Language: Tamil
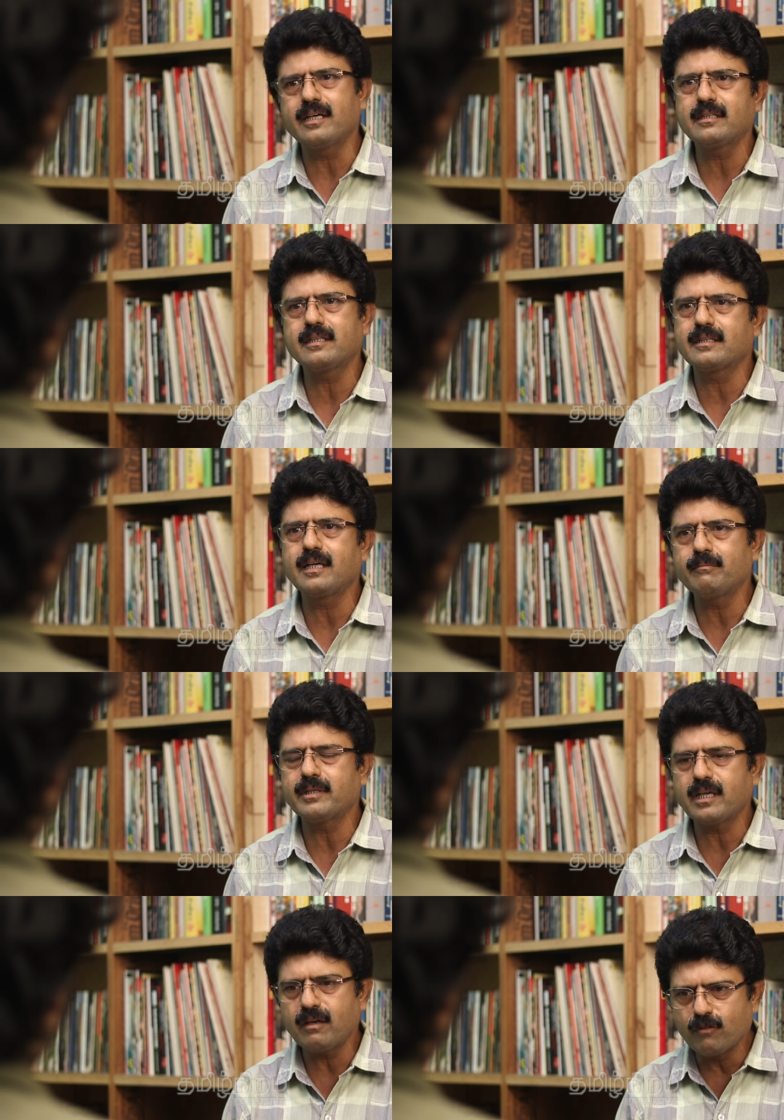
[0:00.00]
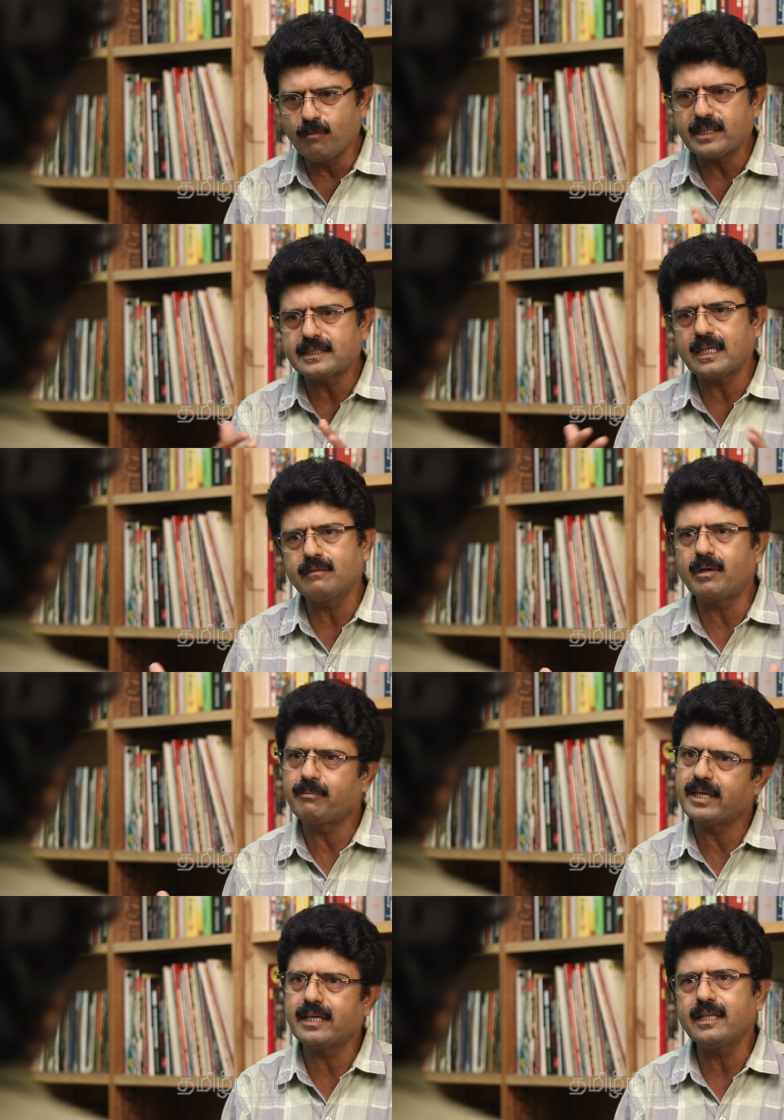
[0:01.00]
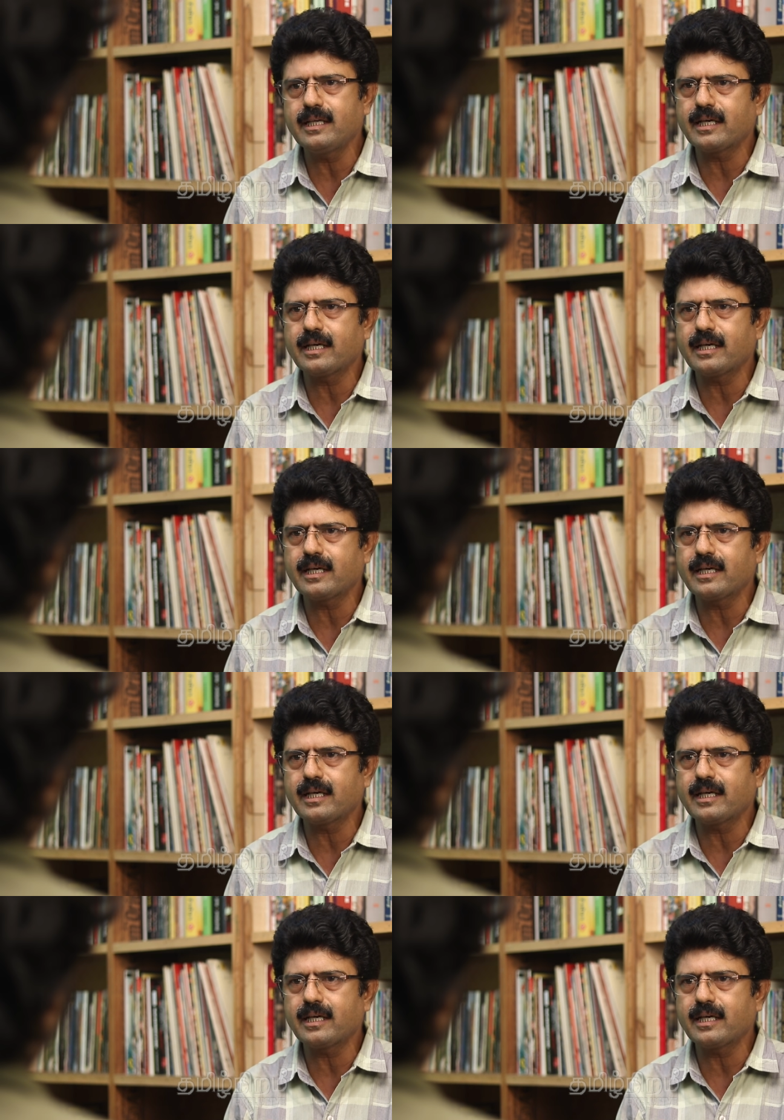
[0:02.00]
கருத்து இருந்தாலும் பார்த்திங்கன்னா விமர்சனம் அப்படிங்கிறது